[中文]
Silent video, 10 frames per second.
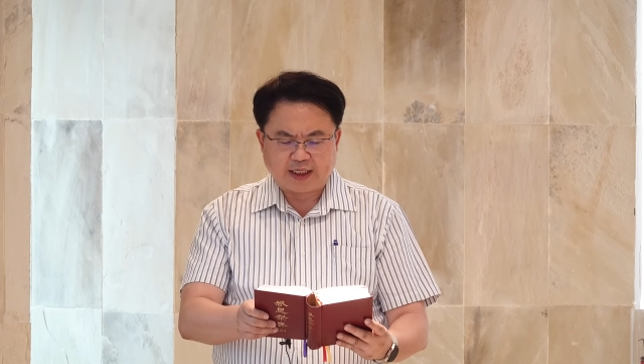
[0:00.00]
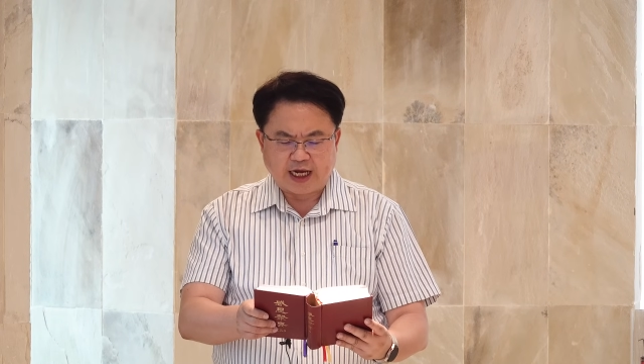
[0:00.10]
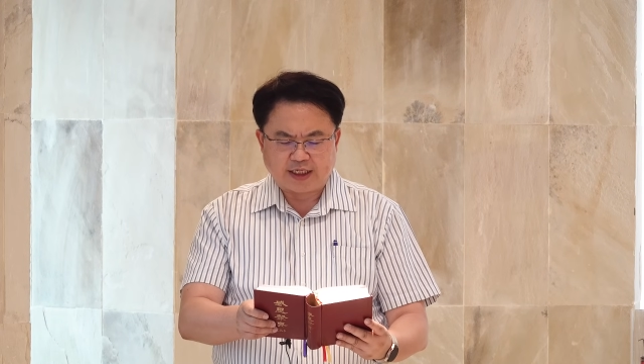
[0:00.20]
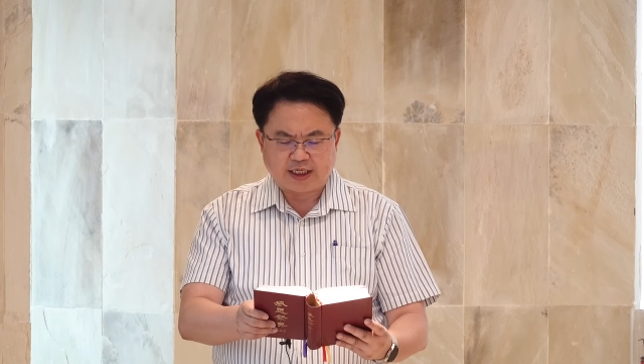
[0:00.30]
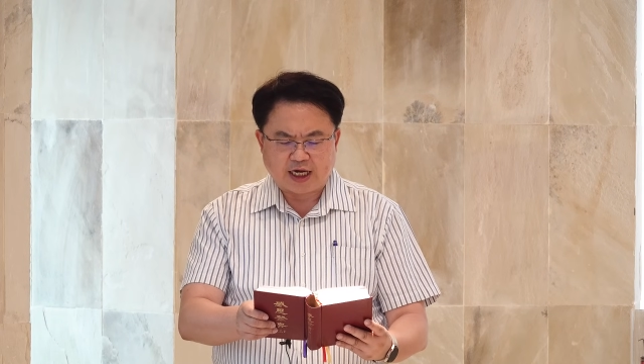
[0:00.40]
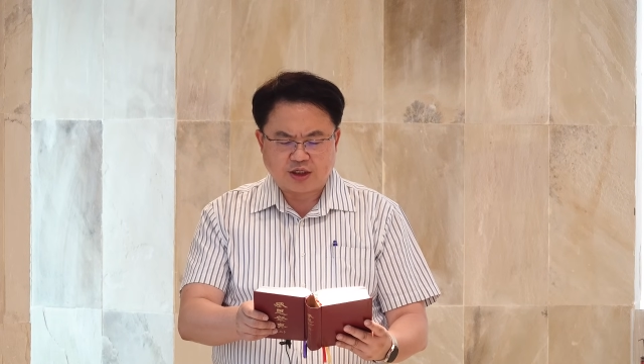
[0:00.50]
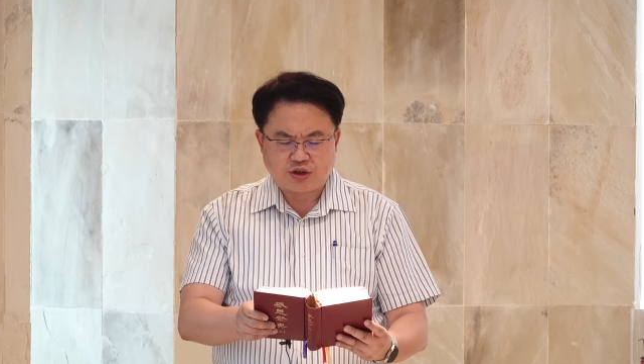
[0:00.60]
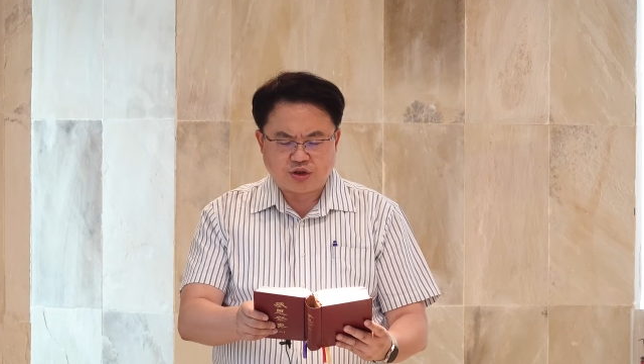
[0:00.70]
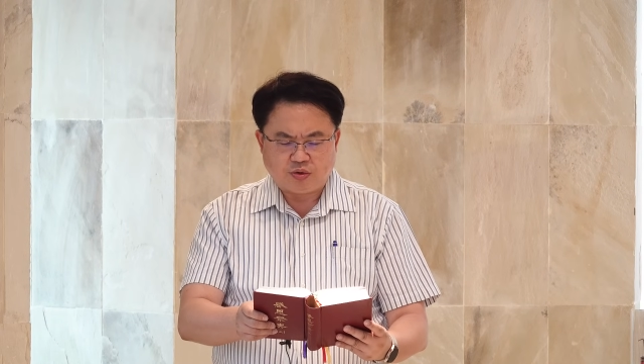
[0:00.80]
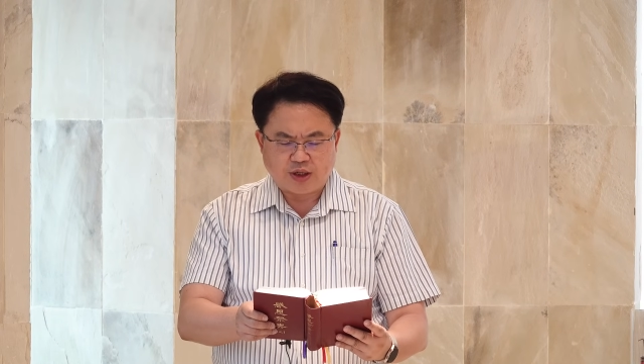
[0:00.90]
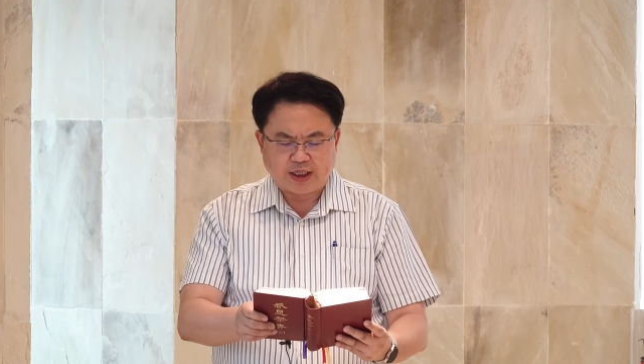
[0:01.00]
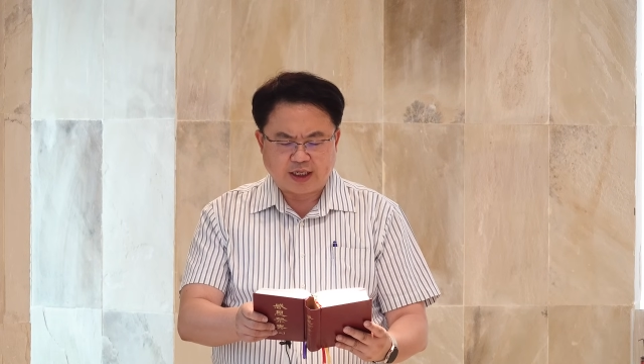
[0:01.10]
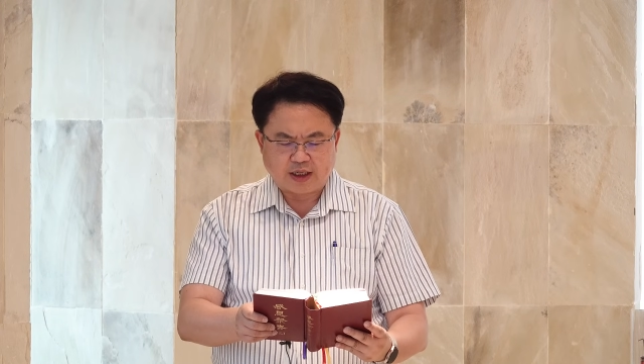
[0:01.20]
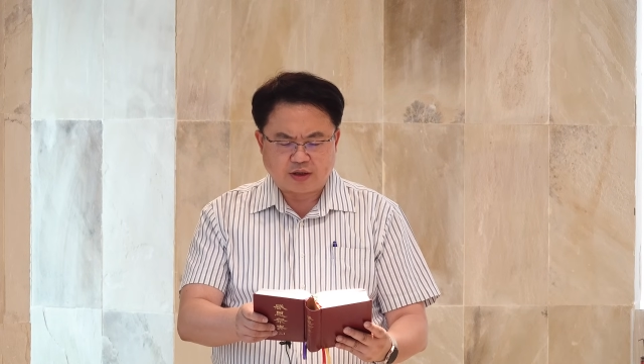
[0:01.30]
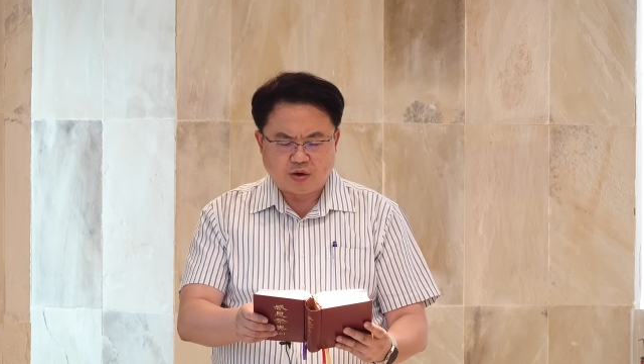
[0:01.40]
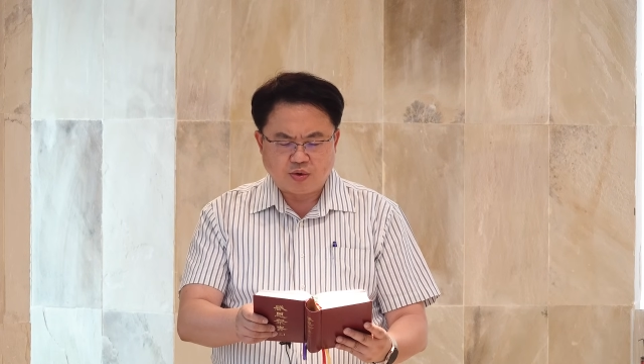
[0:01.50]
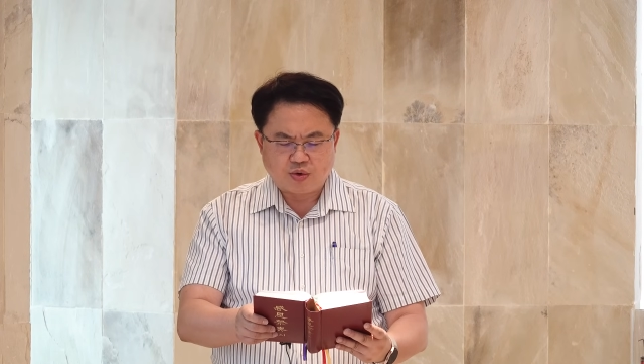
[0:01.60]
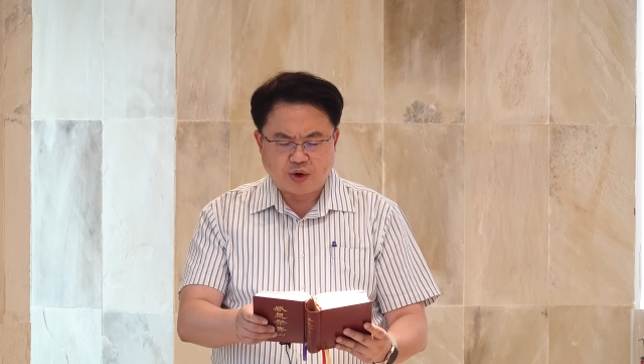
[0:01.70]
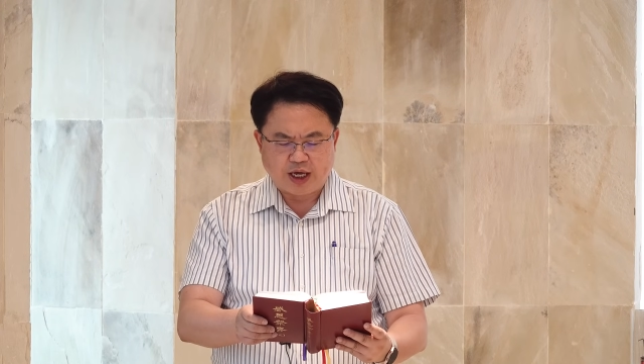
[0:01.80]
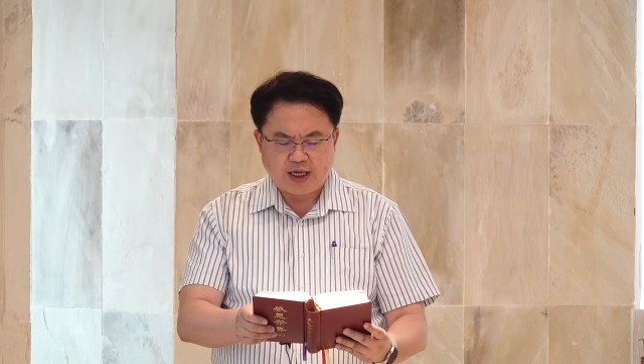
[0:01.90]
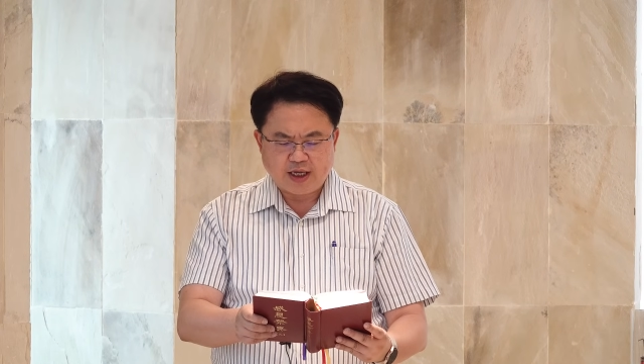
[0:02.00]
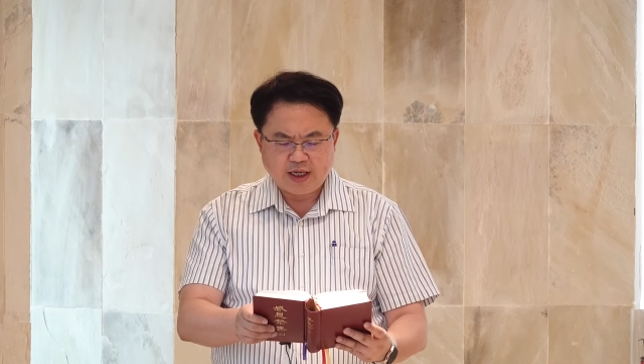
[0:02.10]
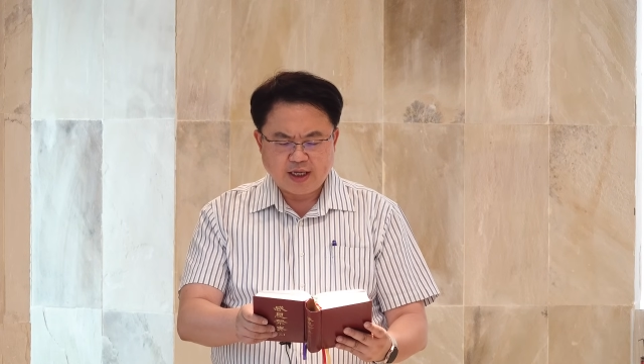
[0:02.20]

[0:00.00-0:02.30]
戴上救恩的头盔，